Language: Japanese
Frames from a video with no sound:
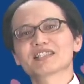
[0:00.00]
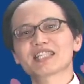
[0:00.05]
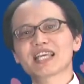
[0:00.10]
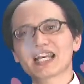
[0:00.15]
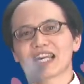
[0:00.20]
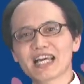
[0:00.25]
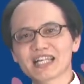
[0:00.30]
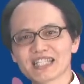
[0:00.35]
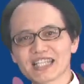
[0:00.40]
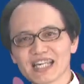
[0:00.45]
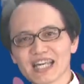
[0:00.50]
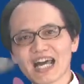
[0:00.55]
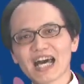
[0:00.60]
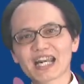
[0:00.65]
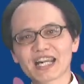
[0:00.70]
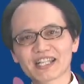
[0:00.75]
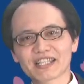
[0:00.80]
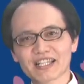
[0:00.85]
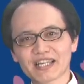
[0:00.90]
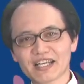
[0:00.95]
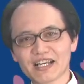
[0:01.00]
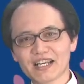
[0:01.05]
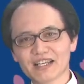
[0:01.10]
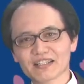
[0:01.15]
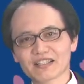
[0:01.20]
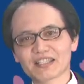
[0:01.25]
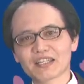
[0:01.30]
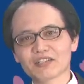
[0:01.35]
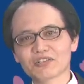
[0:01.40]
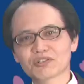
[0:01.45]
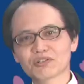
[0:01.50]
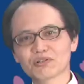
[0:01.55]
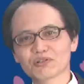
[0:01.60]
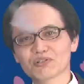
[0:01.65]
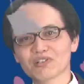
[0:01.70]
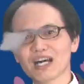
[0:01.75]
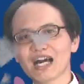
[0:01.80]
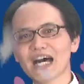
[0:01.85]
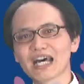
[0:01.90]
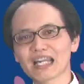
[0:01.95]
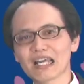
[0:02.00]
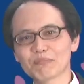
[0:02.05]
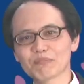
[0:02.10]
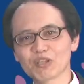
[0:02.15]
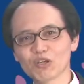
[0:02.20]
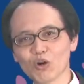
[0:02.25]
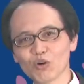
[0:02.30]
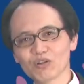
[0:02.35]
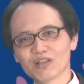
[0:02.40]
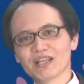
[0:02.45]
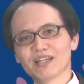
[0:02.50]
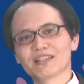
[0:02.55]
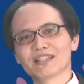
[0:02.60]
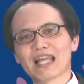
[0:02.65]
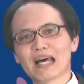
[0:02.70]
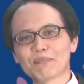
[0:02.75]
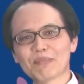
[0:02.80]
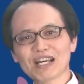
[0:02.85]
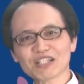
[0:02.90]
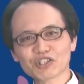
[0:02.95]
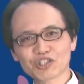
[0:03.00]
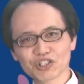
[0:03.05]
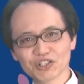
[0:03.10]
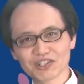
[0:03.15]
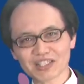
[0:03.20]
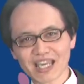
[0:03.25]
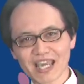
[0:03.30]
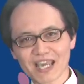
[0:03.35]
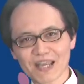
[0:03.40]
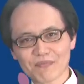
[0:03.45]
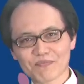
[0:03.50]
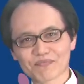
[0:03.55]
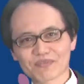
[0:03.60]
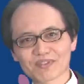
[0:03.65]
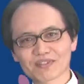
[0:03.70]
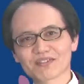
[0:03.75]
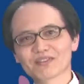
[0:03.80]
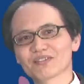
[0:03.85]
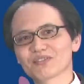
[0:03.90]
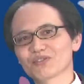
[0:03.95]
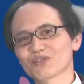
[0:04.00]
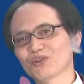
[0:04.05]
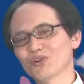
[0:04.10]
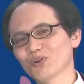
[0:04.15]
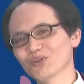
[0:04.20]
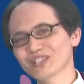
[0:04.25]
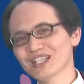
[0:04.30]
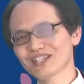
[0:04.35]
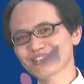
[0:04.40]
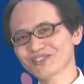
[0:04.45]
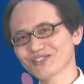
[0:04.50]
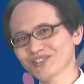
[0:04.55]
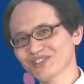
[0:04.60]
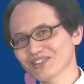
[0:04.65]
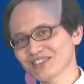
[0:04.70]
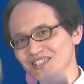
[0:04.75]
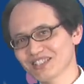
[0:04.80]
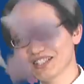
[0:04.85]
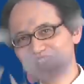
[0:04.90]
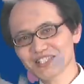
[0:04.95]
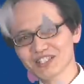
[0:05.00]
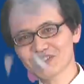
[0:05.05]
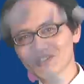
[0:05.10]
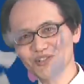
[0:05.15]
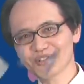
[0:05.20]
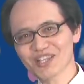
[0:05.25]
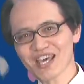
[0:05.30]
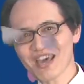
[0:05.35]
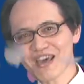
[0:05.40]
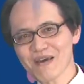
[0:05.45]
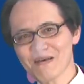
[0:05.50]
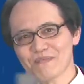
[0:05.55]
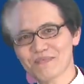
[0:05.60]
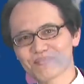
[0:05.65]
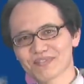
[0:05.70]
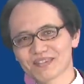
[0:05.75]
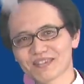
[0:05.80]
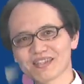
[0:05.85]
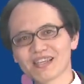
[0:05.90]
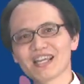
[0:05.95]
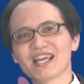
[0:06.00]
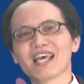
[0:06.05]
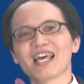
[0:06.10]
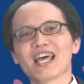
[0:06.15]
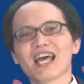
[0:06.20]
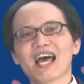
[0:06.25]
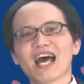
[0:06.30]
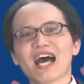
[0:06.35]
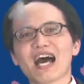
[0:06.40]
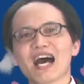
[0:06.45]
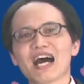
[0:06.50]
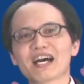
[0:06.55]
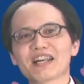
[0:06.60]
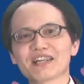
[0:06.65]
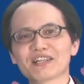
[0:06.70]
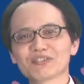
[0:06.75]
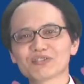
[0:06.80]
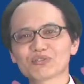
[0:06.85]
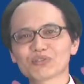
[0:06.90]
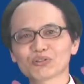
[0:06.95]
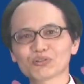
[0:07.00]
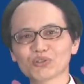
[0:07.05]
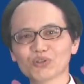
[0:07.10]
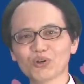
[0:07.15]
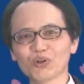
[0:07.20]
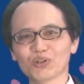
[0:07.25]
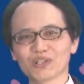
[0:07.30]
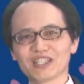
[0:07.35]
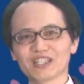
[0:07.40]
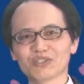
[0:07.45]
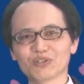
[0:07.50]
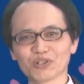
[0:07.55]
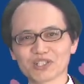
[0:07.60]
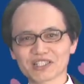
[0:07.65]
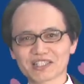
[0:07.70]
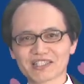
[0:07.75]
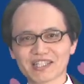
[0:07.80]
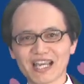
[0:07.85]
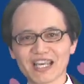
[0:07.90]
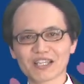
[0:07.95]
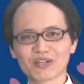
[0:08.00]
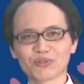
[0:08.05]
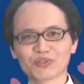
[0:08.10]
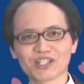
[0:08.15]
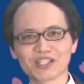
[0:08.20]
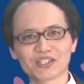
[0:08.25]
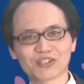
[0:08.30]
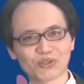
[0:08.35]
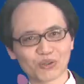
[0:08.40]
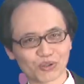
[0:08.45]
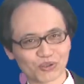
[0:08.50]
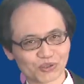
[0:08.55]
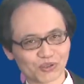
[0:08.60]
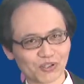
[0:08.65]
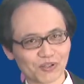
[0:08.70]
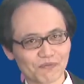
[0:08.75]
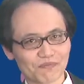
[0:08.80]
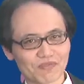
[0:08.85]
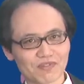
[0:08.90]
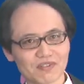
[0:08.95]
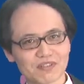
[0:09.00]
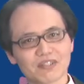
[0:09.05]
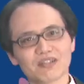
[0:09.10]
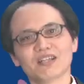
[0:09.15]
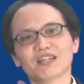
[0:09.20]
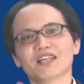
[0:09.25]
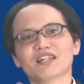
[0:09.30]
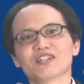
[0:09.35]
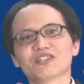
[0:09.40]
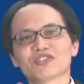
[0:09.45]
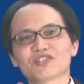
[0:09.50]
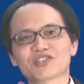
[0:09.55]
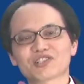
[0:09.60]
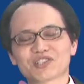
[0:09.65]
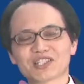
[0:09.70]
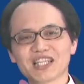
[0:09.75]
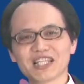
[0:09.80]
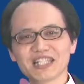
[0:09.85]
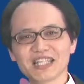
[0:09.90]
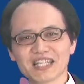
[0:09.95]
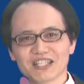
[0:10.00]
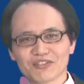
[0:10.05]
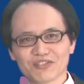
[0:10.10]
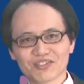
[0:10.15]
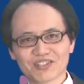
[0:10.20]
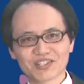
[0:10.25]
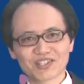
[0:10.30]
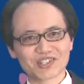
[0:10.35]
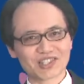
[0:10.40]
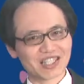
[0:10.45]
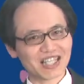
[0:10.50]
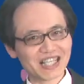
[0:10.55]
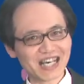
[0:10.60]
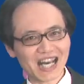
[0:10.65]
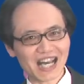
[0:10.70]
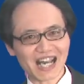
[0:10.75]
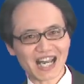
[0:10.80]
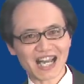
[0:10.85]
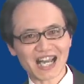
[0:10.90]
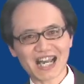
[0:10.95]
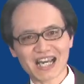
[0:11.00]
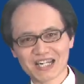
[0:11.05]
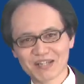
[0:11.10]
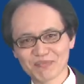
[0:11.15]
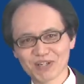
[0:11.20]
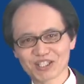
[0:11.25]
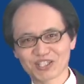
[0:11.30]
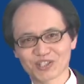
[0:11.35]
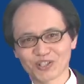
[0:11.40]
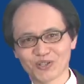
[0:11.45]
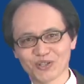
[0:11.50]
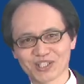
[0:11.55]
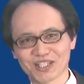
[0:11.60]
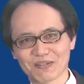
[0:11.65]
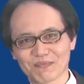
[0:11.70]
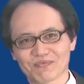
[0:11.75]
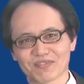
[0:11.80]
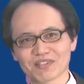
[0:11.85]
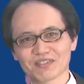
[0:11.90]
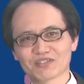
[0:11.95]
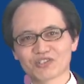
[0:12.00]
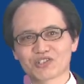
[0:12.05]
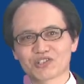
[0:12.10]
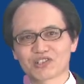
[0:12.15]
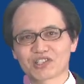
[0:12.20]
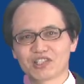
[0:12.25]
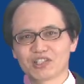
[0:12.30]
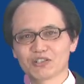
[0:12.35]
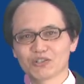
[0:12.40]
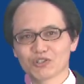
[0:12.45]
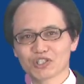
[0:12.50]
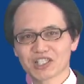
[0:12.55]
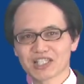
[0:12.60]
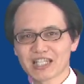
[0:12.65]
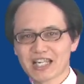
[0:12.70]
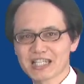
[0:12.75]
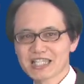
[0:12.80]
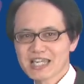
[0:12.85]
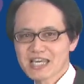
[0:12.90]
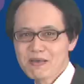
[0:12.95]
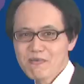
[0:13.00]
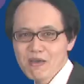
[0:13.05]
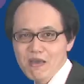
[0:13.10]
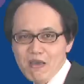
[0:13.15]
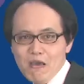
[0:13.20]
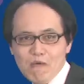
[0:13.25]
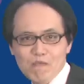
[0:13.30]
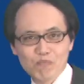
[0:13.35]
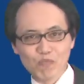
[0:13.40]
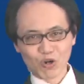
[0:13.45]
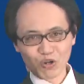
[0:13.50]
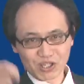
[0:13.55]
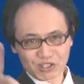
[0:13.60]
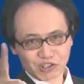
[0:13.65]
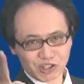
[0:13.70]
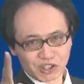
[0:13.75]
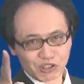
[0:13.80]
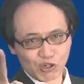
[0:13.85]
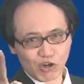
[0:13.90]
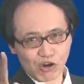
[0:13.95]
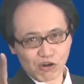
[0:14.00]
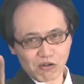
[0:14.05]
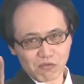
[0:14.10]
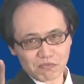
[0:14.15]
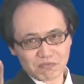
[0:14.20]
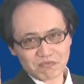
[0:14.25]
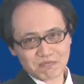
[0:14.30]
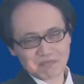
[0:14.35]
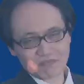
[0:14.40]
さらに晴れたら月食花見を生中継。こうなるといいですよね。晴れることを祈り、最後に一言、月に月がありますように、月の下で燃え尽きろ。